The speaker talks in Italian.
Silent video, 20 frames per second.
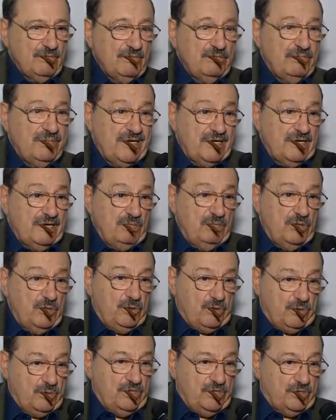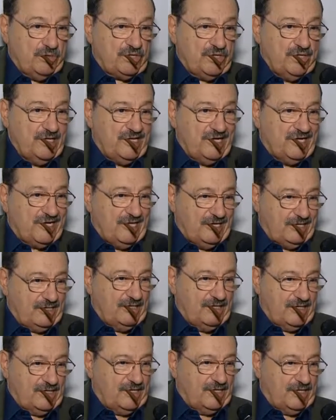Ma è molto
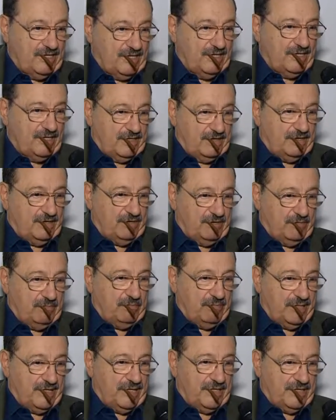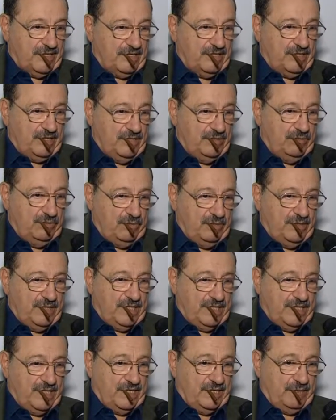idiosincratica, eh, ma in un
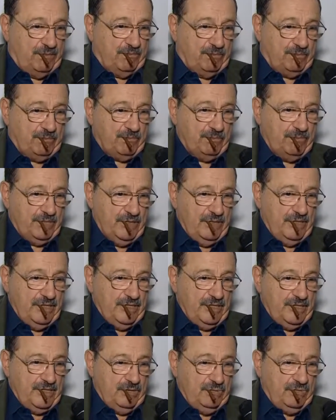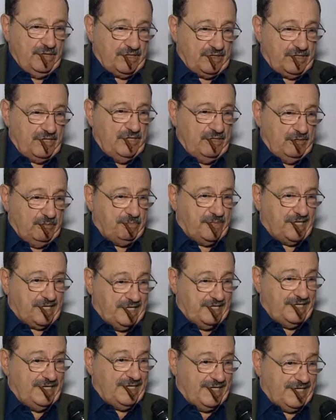ehm, in un asilo per
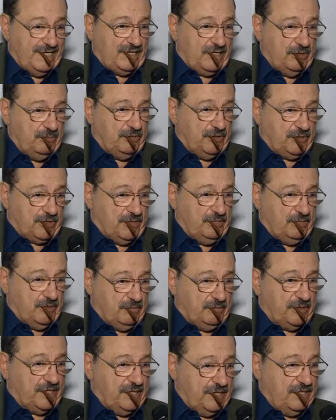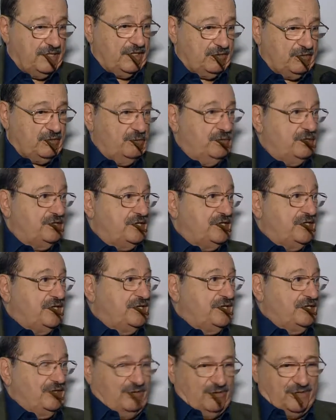alienati potrebbero prenderla sul
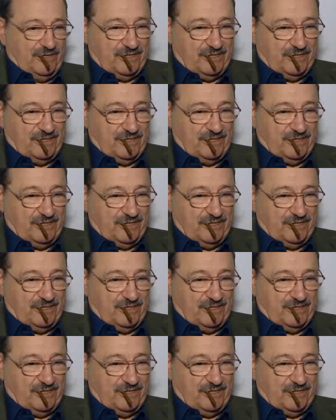serio.